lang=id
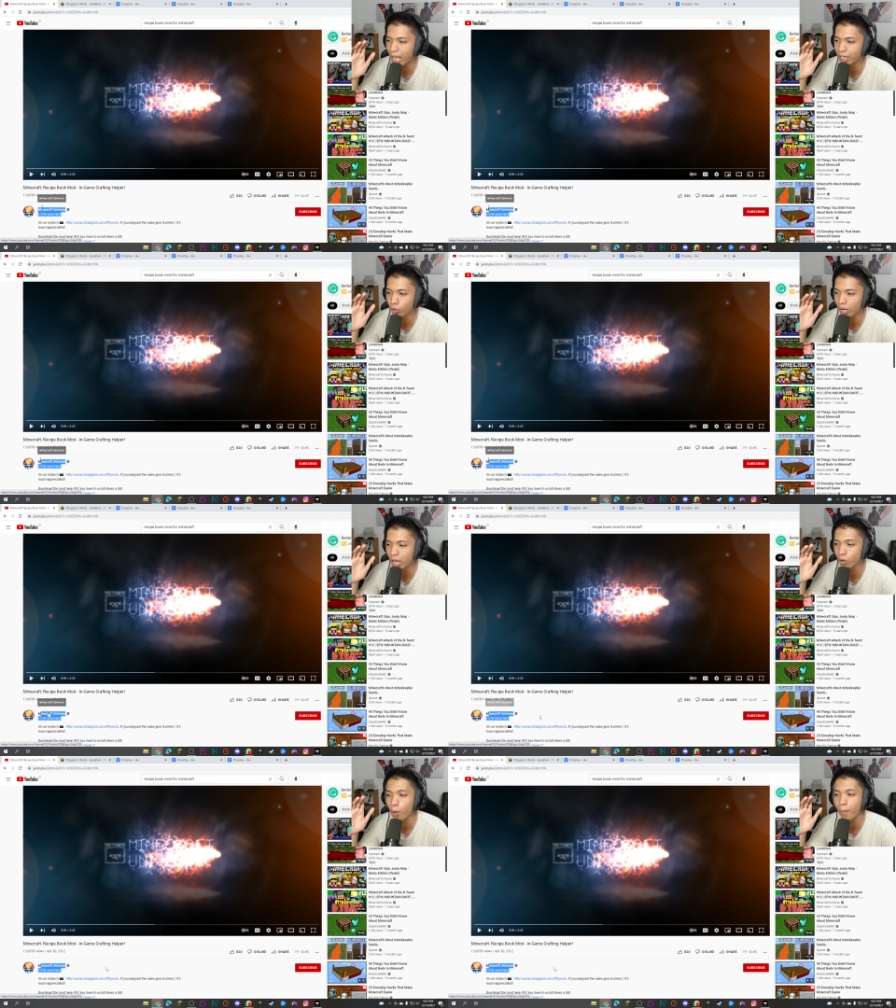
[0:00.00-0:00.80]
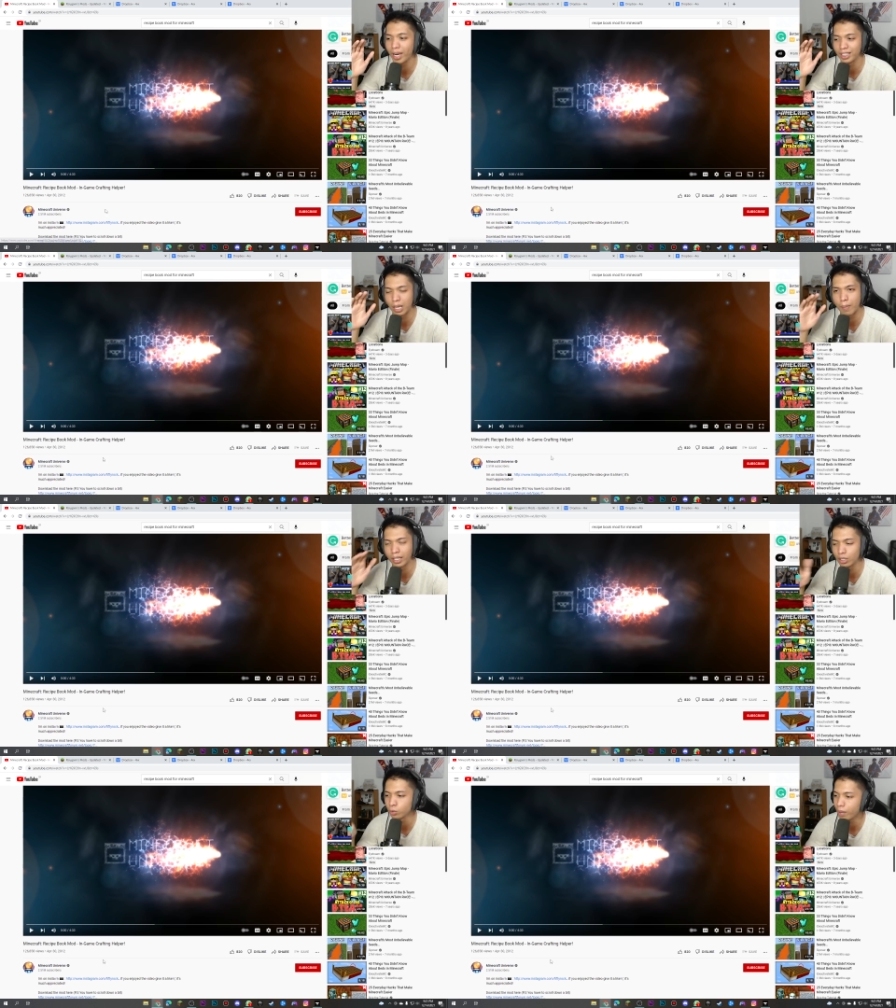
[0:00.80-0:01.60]
idola gue pada
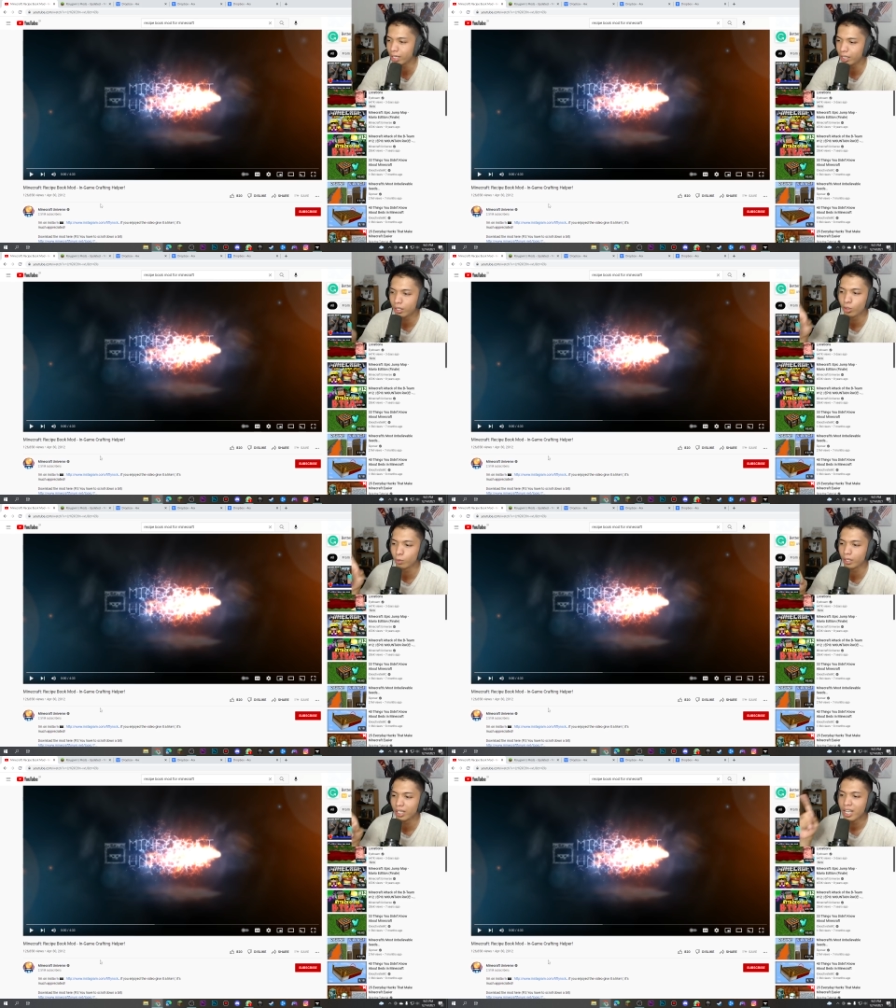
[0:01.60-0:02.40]
zamannya. Sumpah ini YouTuber